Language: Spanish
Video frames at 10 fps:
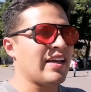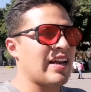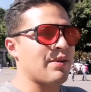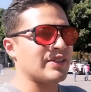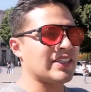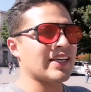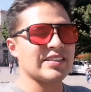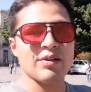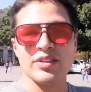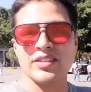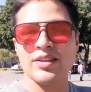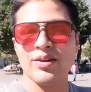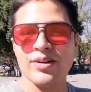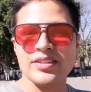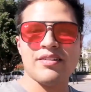La visita que estamos
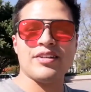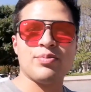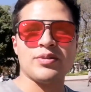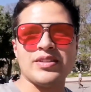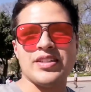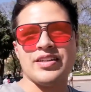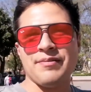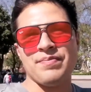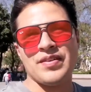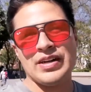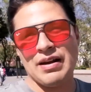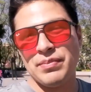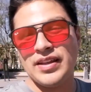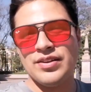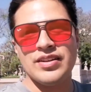haciendo esta vez pues va a ser
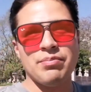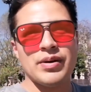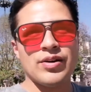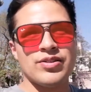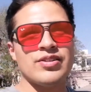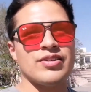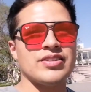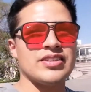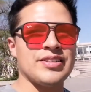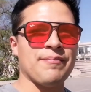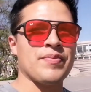rápida de un día para otro, entonces